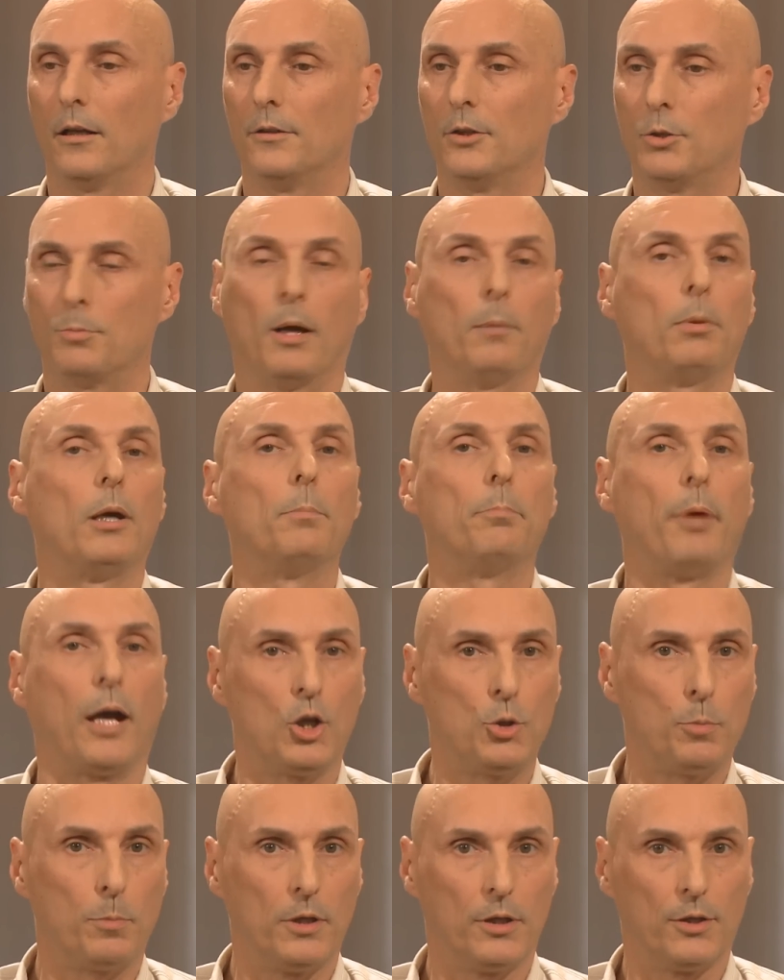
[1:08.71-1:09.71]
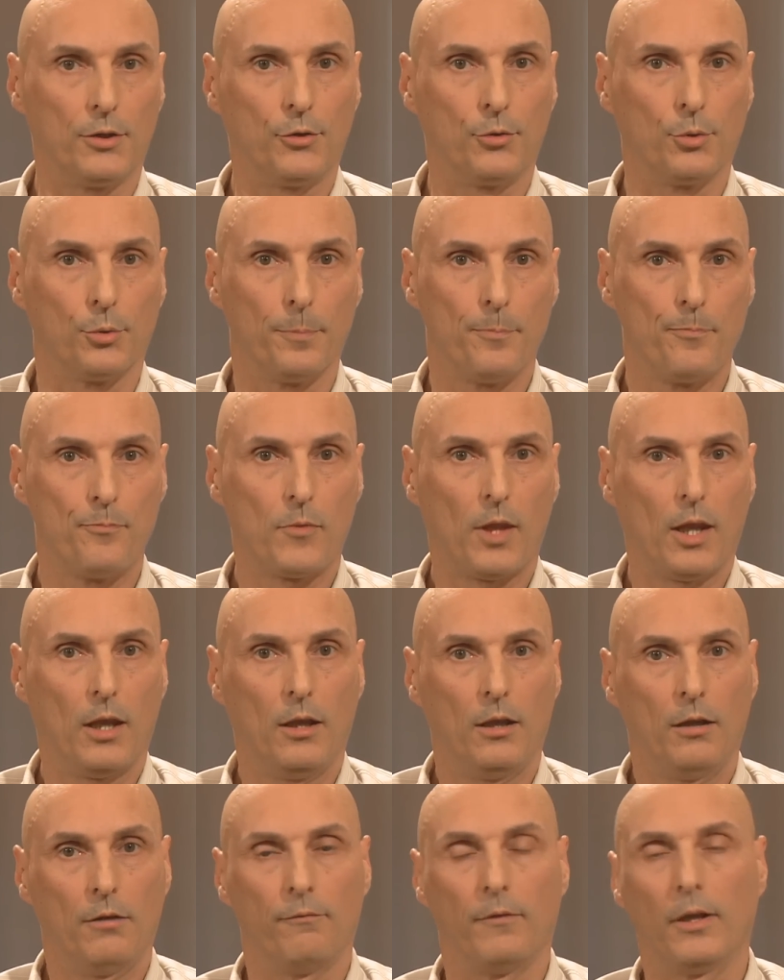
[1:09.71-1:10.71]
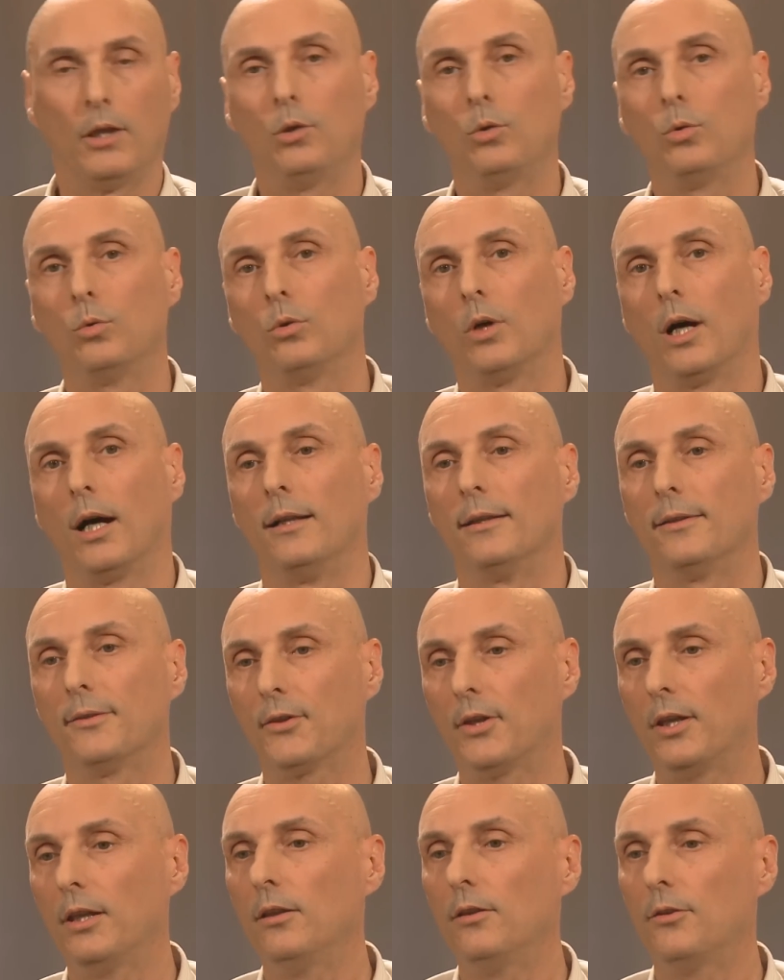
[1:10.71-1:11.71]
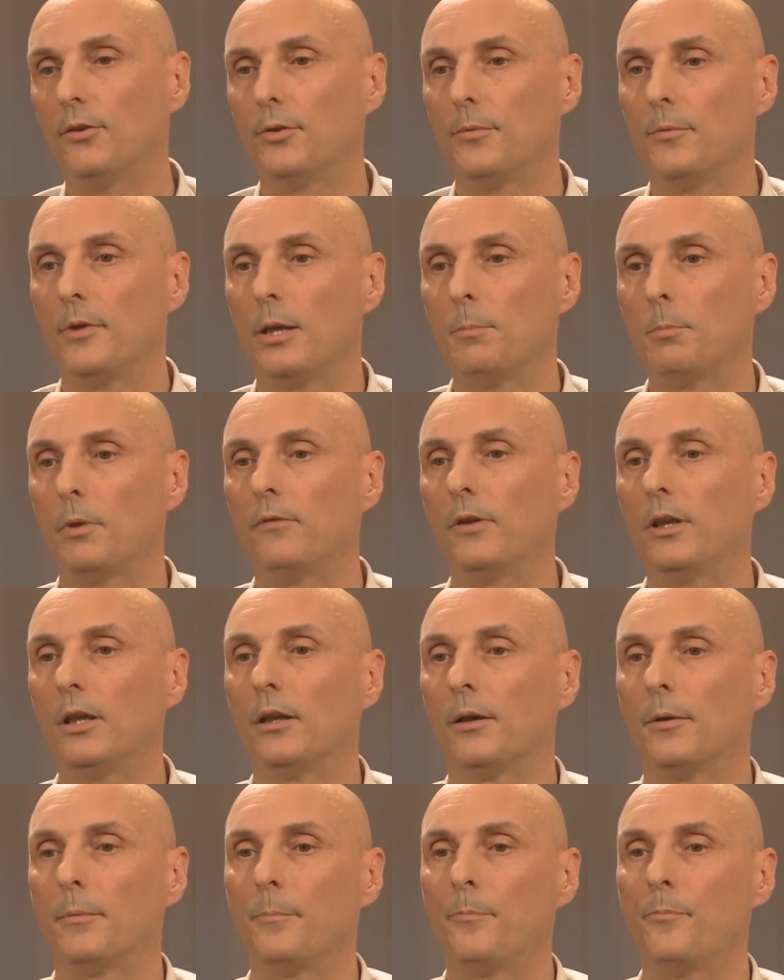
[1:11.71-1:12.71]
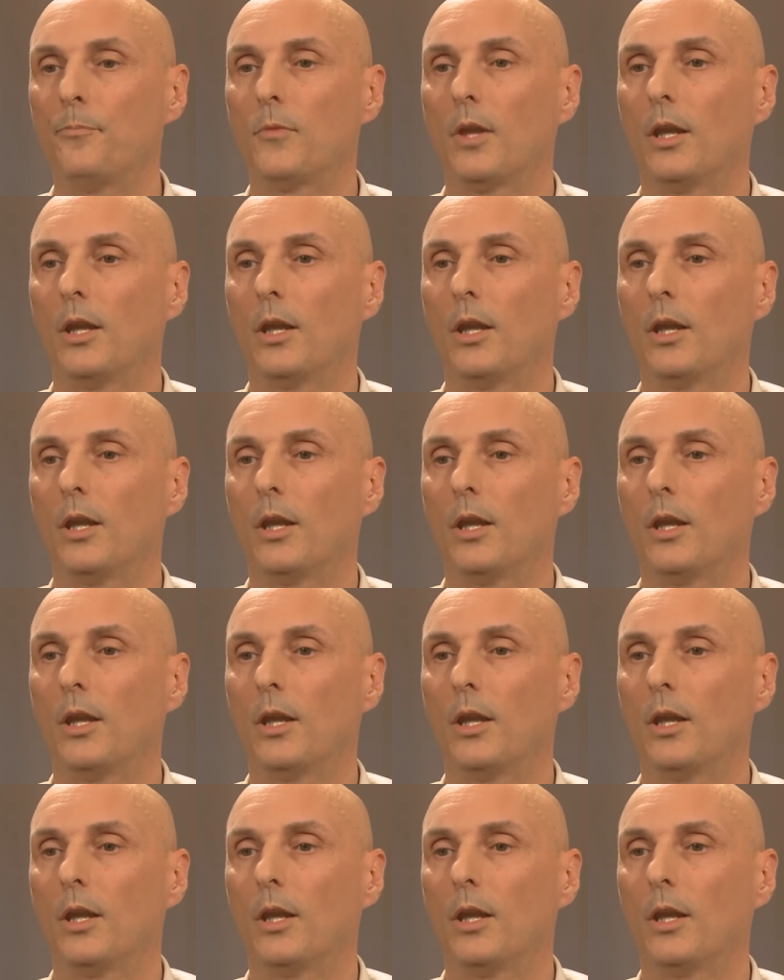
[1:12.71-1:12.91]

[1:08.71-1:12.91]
Ich mache mal ein Beispiel dazu. Wenn du als Kind immer wieder,